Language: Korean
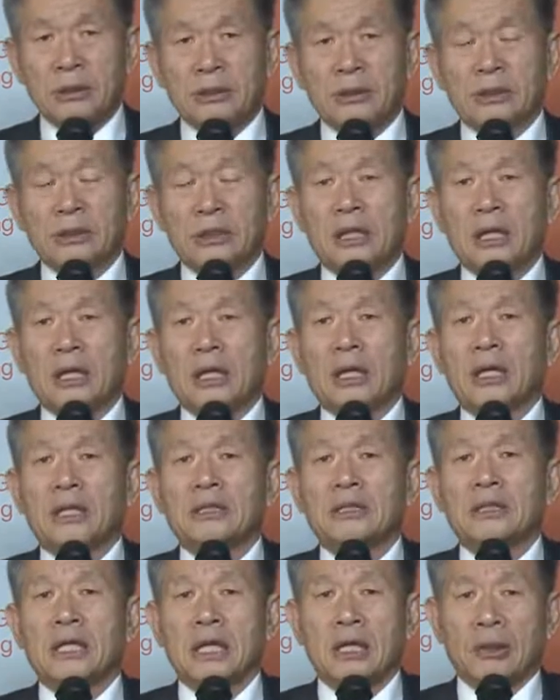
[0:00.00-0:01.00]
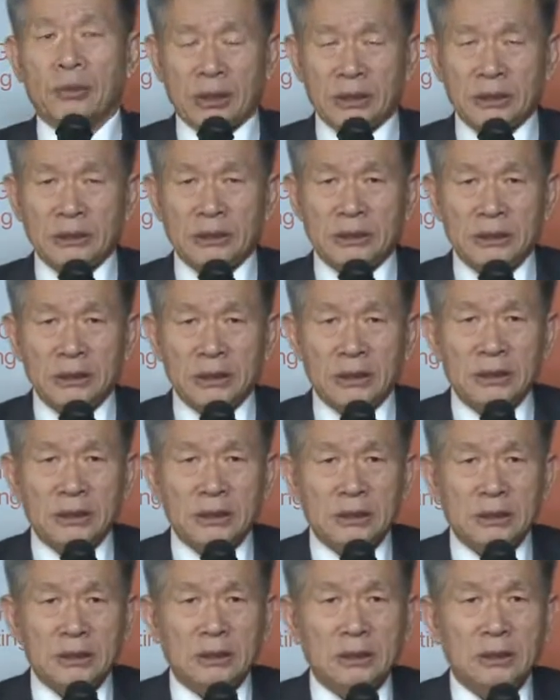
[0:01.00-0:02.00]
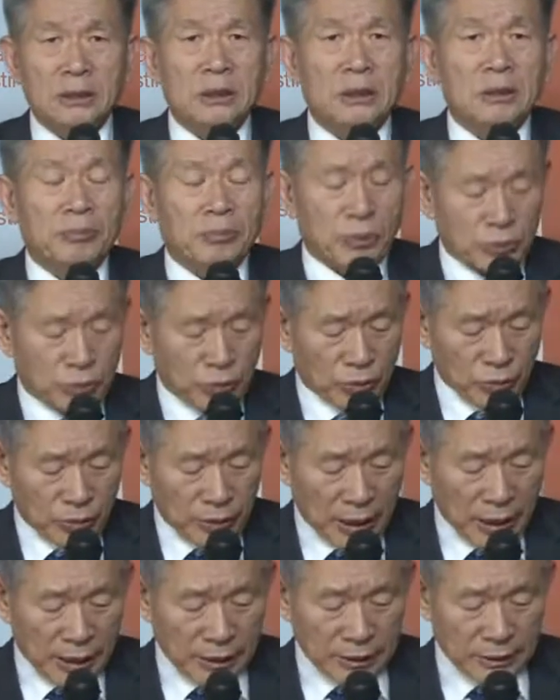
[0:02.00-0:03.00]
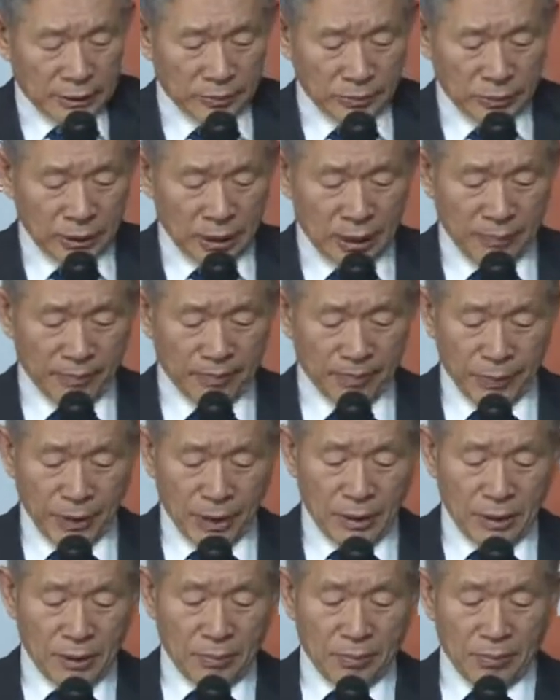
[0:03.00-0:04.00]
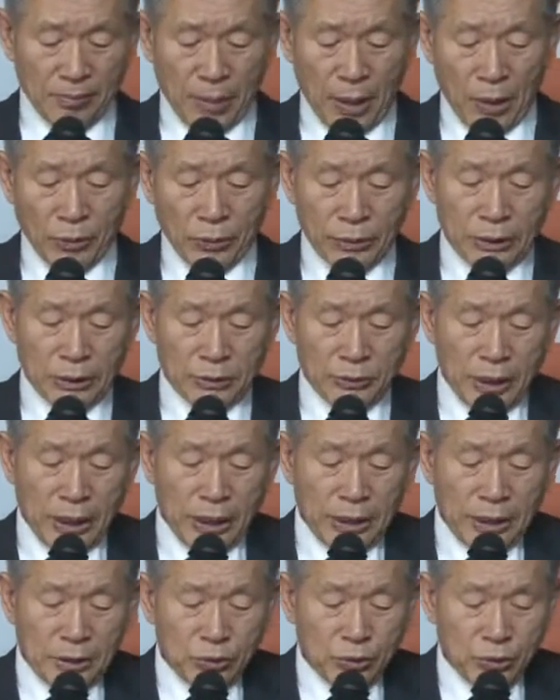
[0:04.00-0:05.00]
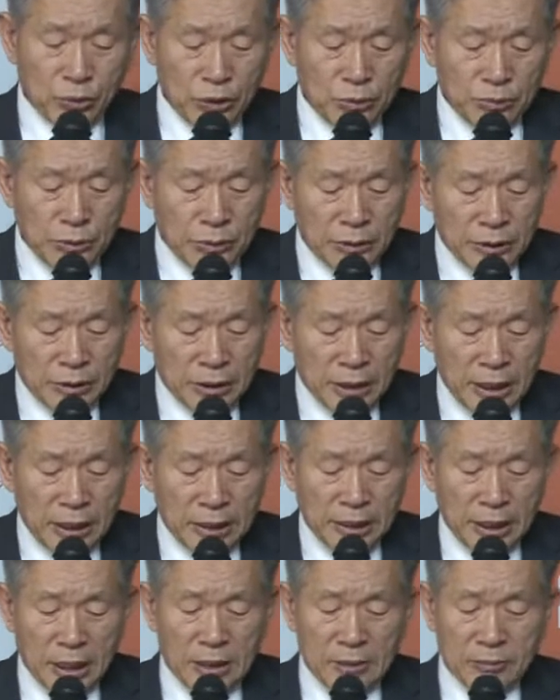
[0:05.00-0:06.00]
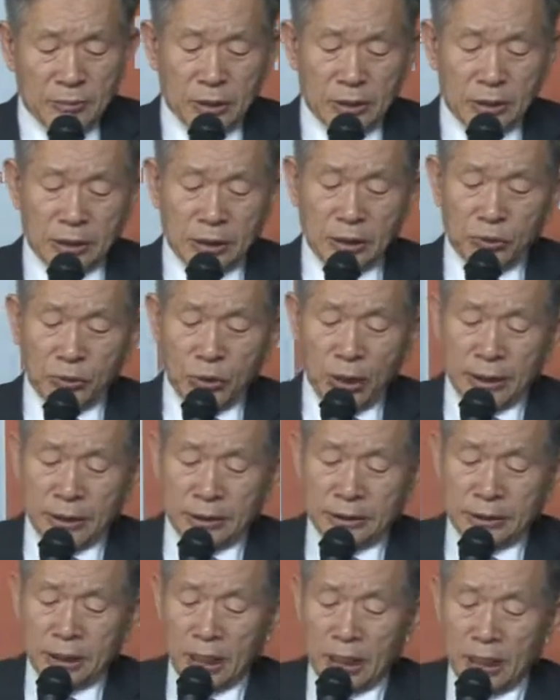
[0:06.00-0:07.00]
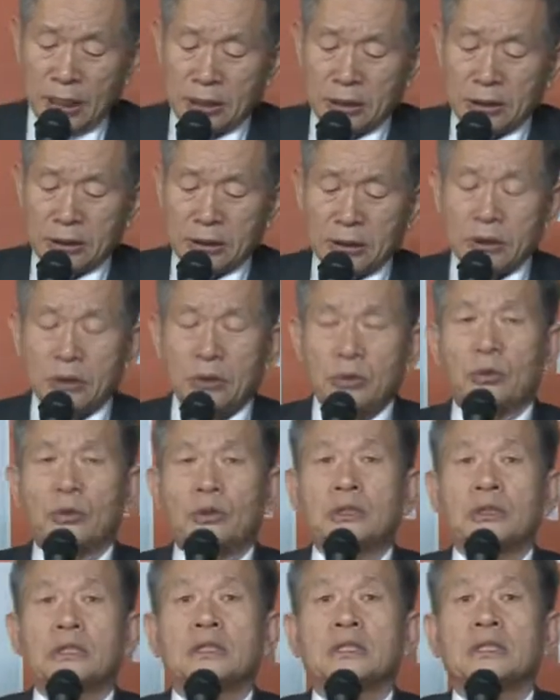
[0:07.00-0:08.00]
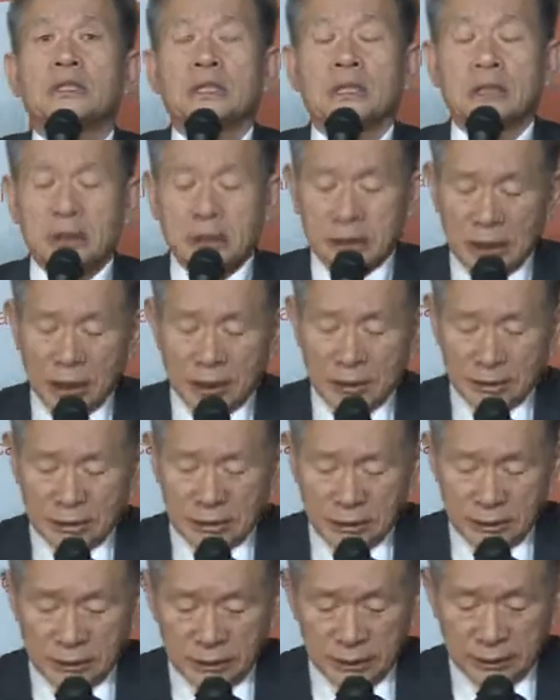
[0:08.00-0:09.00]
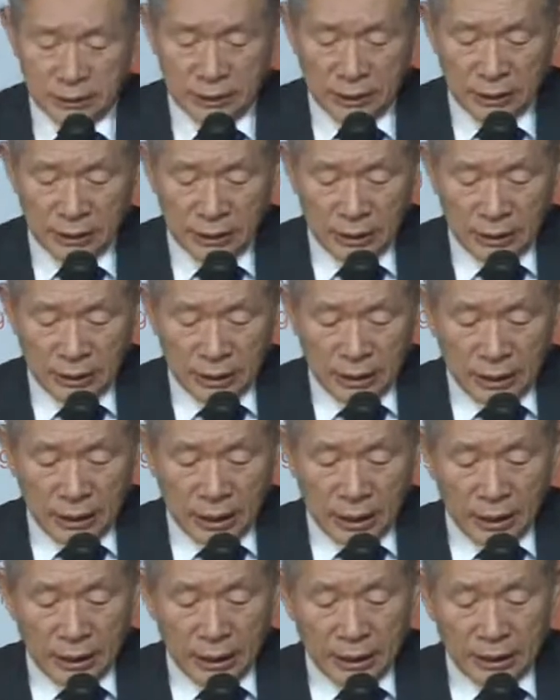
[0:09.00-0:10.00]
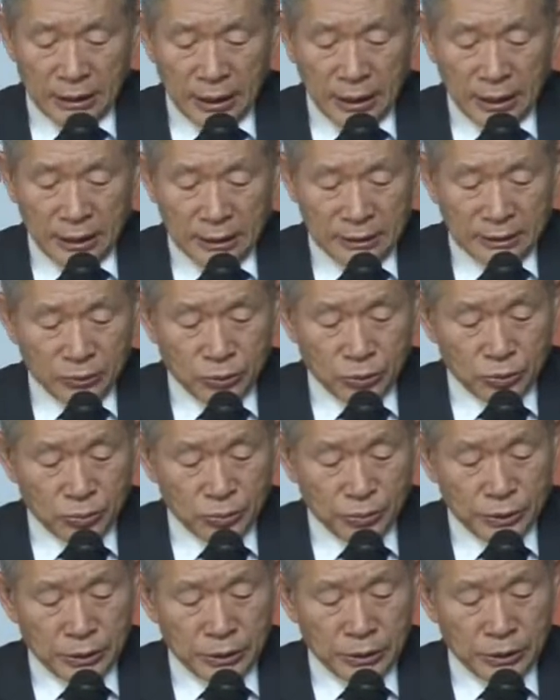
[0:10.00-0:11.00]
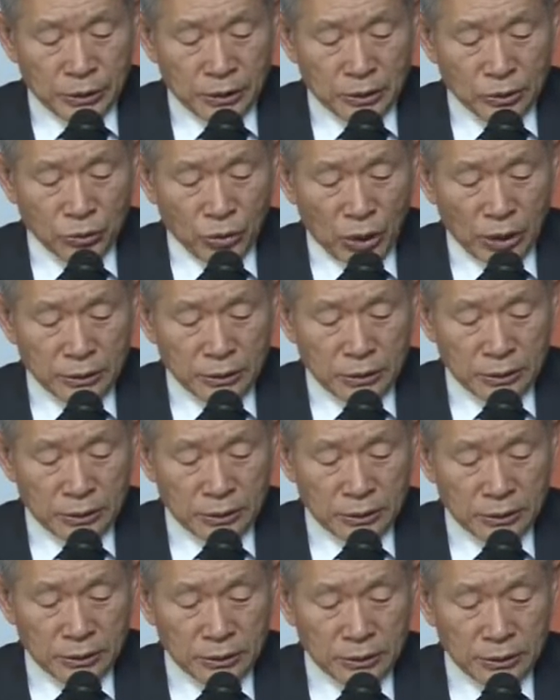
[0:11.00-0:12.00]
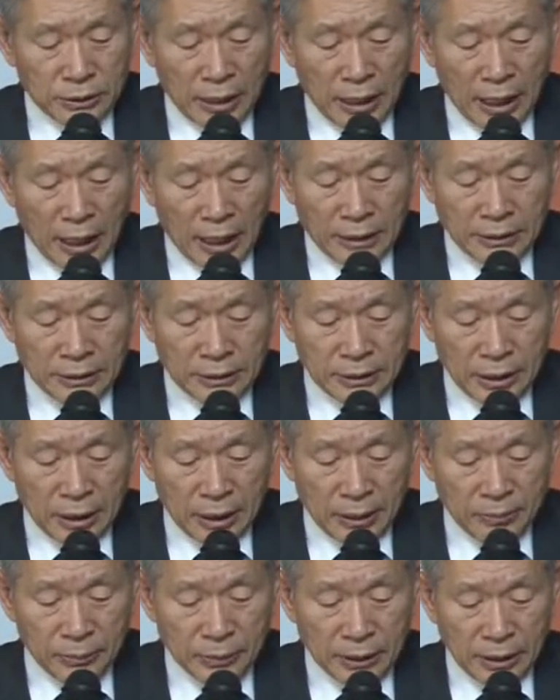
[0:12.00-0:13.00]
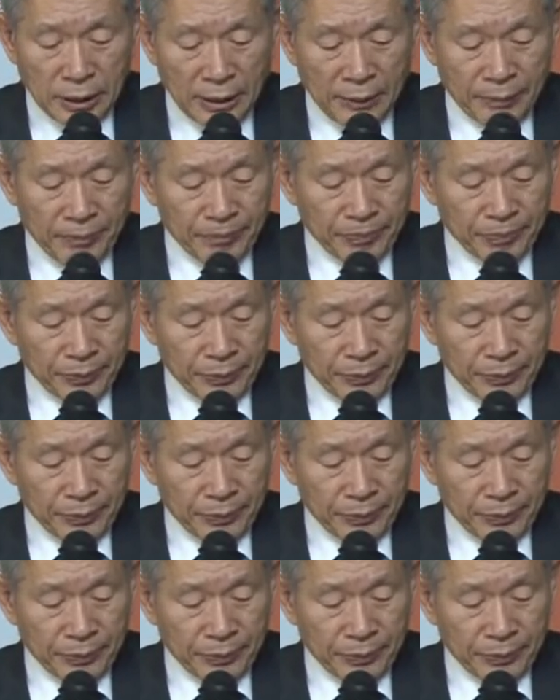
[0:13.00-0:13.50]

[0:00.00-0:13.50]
어떻게 살아왔는지를 보도록 하겠습니다. 바울을 위해 예수님은 제자이며 기도하는 자 그리고 칭찬 듣는 아나니아를 준비시켜 놓았던 것을 아셔야 합니다.